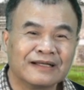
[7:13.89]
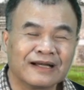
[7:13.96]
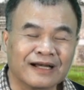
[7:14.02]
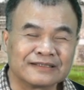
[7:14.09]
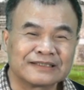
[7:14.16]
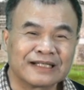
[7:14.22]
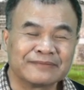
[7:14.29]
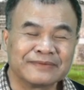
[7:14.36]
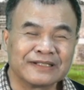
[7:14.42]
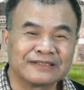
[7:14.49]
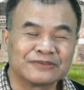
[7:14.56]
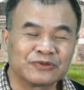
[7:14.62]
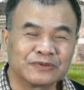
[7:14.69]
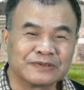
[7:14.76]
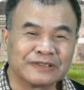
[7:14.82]
然后蔡夫
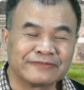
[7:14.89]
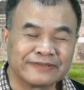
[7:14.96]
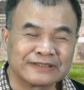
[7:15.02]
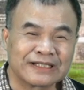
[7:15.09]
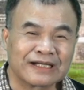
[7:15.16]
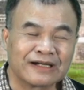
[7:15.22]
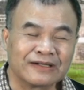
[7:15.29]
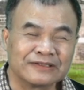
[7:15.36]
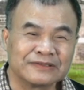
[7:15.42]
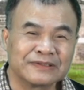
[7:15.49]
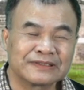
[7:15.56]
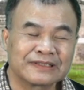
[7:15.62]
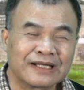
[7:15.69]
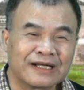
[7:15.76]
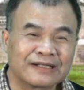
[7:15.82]
人学问也非常好，因
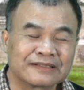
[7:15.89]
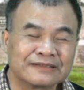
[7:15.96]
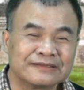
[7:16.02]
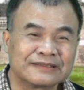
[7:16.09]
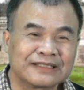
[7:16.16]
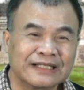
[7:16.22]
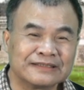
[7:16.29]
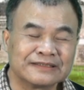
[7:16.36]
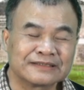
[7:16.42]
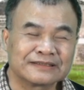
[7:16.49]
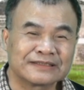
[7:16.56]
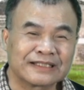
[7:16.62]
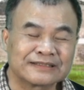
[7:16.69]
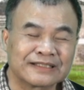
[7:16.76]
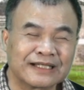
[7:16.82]
为他跟蔡京
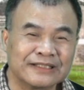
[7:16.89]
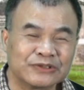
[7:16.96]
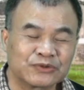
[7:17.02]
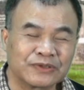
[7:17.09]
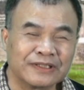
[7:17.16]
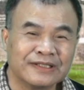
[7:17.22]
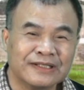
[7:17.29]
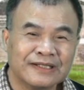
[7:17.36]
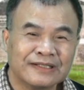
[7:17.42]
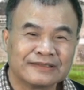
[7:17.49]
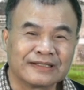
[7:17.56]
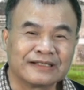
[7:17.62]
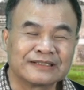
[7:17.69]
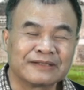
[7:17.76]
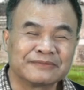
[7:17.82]
相差一岁，
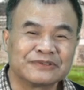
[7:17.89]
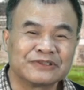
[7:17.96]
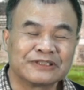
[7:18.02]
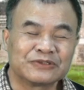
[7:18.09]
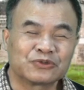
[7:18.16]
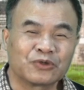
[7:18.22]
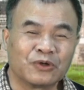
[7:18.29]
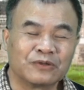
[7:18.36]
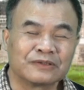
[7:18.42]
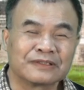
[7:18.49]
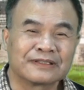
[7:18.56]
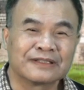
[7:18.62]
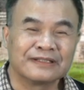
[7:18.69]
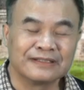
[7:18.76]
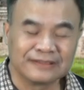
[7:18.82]
但是他们却
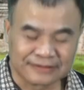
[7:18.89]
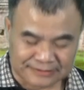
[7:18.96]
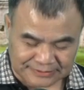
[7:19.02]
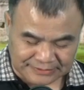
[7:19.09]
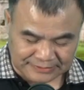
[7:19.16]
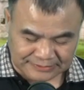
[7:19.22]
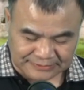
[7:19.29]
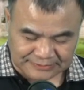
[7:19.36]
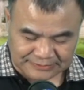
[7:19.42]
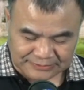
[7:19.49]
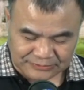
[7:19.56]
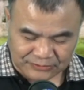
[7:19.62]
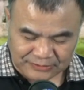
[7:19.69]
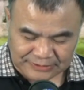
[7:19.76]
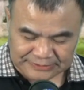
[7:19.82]
同科进士，
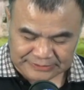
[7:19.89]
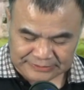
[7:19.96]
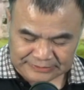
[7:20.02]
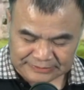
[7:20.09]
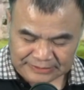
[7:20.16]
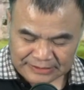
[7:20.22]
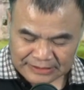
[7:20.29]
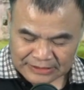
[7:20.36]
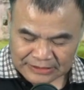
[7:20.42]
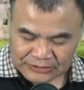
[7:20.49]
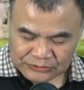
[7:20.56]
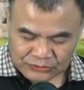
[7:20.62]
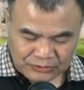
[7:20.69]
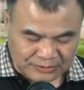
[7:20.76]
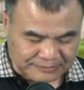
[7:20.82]
同科进士，
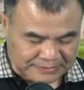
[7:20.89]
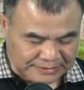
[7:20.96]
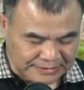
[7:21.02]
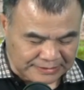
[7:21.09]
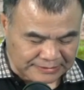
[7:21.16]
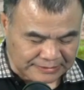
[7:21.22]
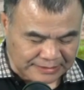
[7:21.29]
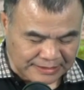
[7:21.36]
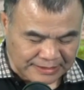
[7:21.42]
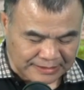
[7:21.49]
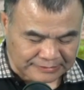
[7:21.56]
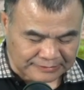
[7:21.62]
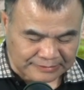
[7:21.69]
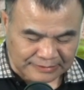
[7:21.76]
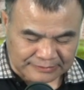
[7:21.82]
所以我们可以
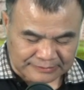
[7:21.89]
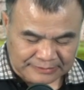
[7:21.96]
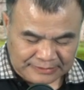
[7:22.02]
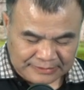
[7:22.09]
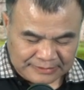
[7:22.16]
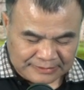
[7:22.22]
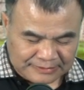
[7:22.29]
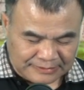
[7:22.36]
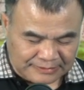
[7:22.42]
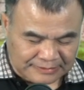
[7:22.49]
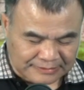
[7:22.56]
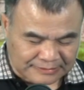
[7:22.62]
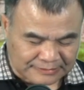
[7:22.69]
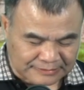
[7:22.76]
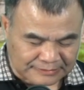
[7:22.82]
看到，
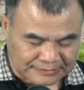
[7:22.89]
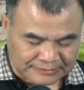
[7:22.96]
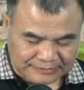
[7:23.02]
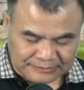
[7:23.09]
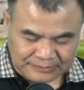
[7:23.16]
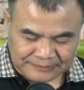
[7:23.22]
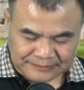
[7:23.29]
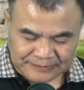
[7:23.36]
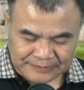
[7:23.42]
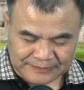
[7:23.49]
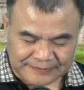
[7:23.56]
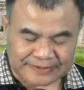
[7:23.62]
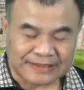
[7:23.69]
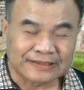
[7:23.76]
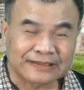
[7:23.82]
呃，我们我
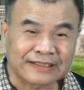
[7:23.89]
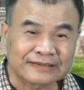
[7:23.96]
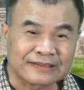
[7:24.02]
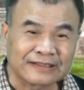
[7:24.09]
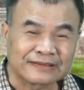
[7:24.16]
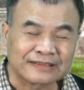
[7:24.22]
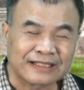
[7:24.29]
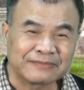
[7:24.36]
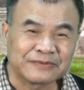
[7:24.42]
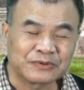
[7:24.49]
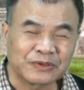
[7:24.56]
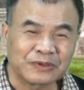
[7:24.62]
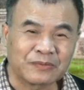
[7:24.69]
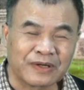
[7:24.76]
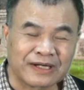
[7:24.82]
们可以看到，他们
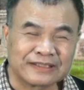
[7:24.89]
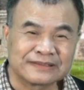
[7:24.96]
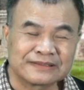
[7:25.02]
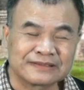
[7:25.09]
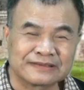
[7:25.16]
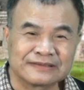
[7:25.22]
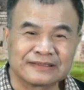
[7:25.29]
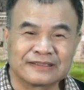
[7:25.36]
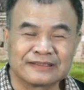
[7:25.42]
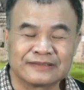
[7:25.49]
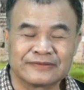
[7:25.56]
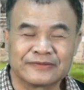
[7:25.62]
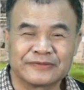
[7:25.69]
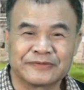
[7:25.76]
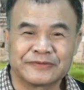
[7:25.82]
对王安石
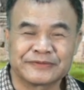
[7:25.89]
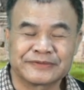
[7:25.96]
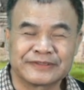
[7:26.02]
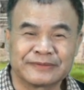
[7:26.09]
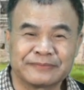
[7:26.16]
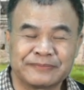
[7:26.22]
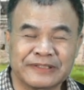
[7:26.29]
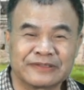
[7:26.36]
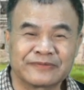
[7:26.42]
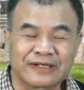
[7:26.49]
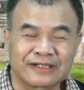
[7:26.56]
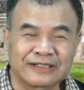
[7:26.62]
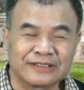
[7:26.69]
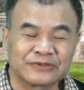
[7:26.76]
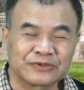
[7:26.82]
的的变
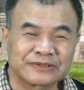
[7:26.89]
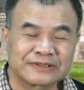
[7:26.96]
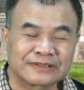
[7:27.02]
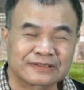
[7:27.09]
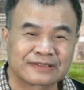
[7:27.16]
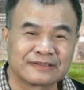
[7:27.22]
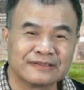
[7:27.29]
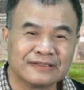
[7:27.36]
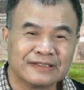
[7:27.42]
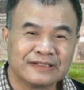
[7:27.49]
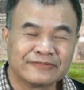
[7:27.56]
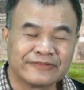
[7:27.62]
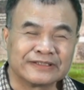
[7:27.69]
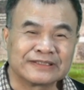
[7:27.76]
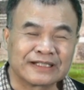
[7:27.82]
化可以说是
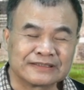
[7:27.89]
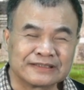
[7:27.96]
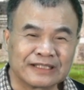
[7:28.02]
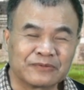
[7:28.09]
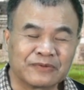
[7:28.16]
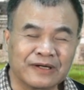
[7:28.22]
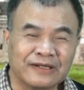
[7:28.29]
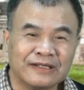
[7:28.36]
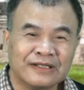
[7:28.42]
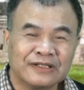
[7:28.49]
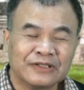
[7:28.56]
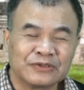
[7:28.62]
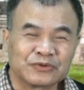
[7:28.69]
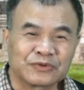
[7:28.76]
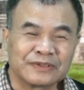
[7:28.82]
非常向往。
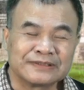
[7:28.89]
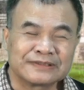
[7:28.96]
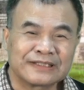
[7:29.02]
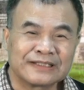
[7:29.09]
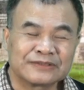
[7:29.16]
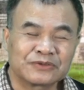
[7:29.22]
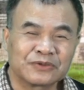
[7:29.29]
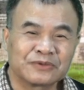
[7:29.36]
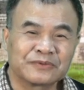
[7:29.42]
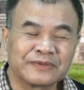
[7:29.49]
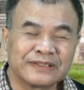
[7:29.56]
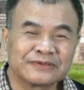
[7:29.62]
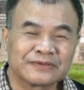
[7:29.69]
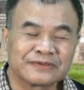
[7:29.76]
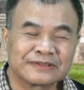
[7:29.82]
所以在宋
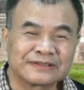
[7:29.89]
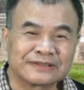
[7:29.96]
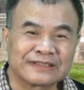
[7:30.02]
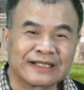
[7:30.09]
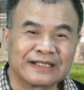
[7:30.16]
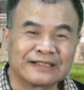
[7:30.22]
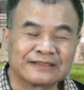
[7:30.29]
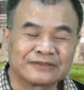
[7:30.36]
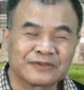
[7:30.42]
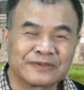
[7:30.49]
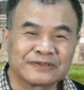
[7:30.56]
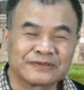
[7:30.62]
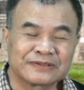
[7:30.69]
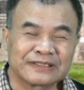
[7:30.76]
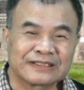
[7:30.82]
徽宗时代呢，宋
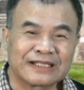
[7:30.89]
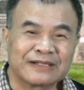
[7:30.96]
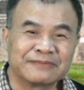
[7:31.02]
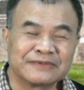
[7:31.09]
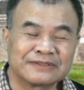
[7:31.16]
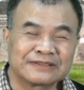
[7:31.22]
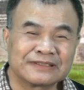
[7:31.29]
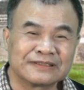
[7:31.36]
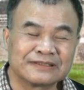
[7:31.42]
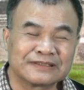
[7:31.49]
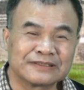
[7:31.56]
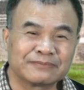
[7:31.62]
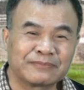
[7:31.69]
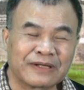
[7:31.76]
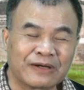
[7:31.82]
徽宗时代，他们甚
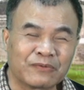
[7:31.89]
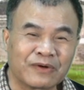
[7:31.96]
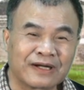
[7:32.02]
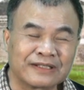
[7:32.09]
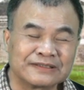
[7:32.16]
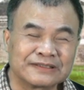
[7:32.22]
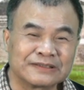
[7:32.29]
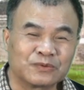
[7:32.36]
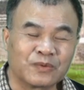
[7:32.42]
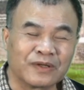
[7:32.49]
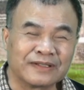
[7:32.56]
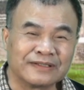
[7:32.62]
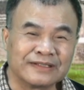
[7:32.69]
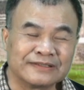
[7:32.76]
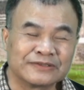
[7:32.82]
至把王安石
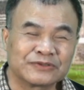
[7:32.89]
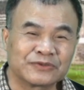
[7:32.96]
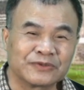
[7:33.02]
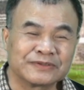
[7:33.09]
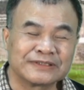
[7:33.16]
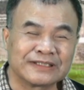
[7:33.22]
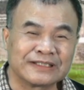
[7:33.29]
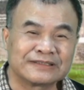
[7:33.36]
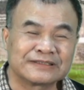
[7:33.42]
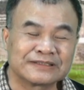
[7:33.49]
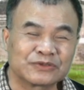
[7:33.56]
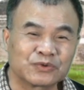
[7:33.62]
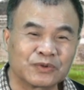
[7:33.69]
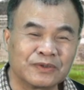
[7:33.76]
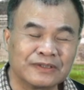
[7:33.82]
晚年所写的
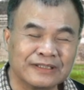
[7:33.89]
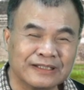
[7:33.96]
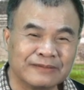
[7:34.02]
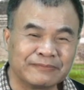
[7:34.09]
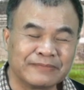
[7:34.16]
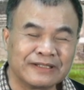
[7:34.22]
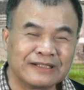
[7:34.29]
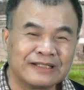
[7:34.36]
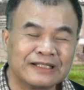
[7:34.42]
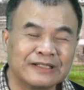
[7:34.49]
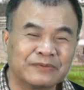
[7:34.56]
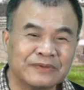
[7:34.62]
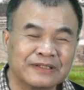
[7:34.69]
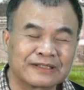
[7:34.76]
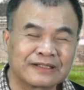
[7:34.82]
自说也被
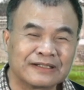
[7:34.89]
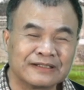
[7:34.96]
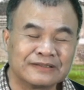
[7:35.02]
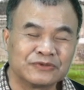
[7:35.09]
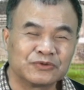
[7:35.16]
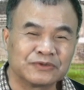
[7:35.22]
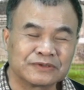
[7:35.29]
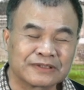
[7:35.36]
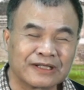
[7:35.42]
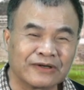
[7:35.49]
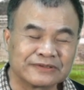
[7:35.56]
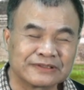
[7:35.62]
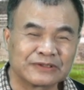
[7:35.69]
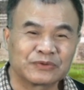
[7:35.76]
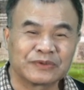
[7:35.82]
列为科举
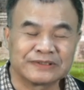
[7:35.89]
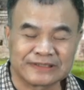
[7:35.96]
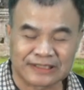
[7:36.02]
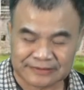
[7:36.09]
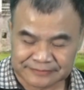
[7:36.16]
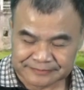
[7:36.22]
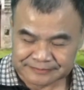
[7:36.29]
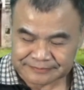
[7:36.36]
考试的对象。